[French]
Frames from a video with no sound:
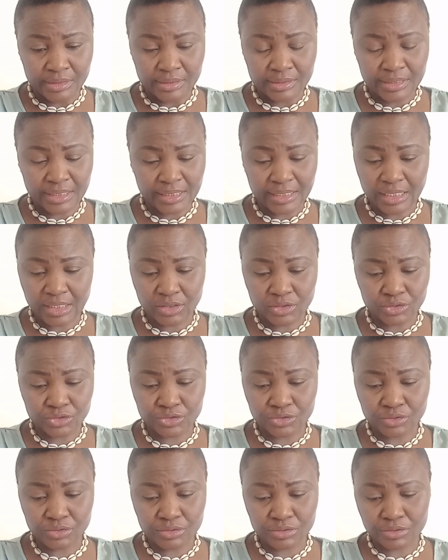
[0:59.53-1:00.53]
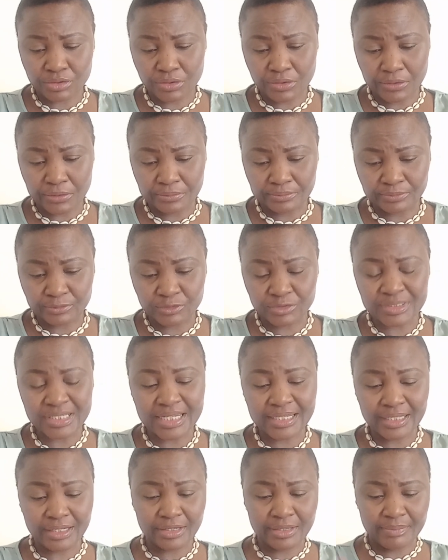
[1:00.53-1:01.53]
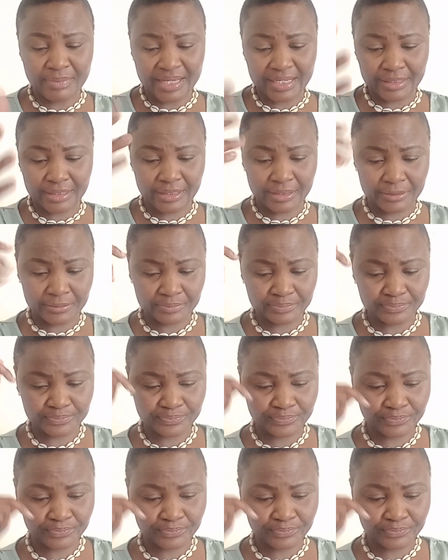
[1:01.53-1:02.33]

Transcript: c'est quelque chose, euh, vous allez remarquer